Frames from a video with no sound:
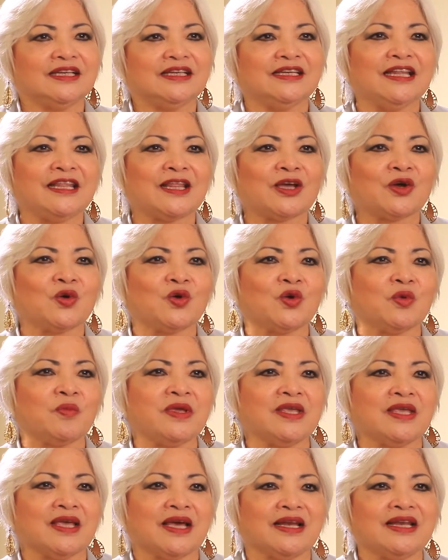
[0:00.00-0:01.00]
ni de
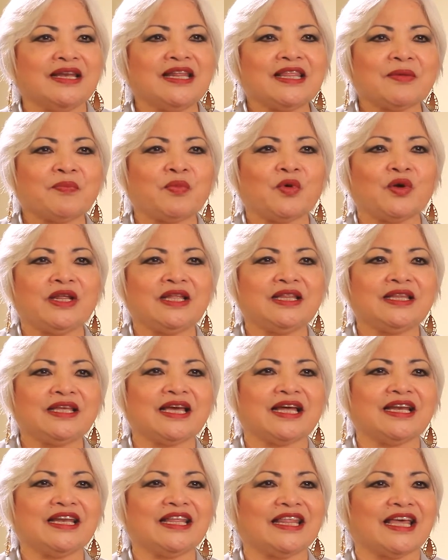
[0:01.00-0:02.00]
economía, ni de
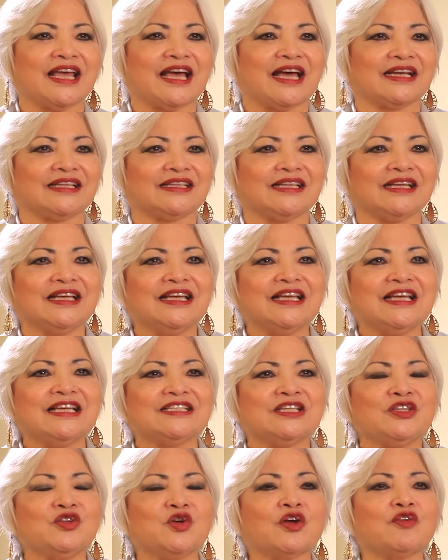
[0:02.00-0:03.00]
política, ni de arte,
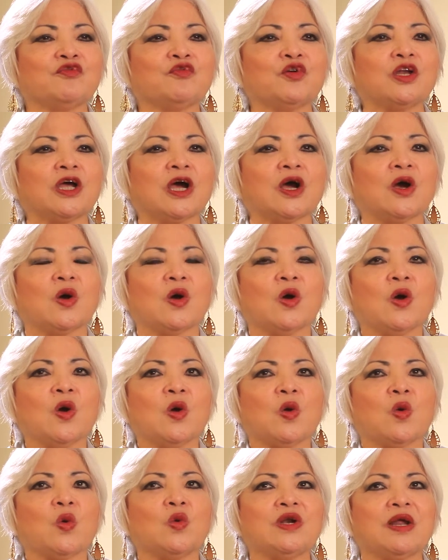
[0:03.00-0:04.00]
sino que fuera
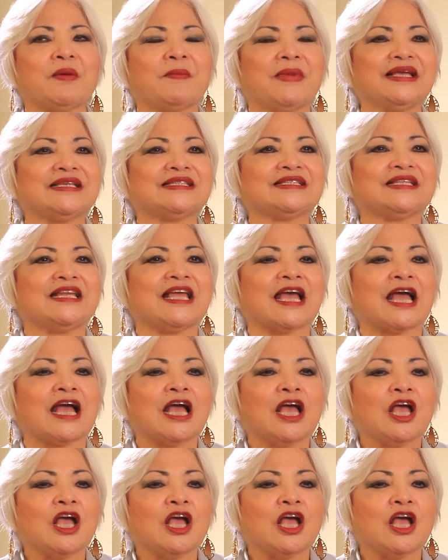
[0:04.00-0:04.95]
una maestría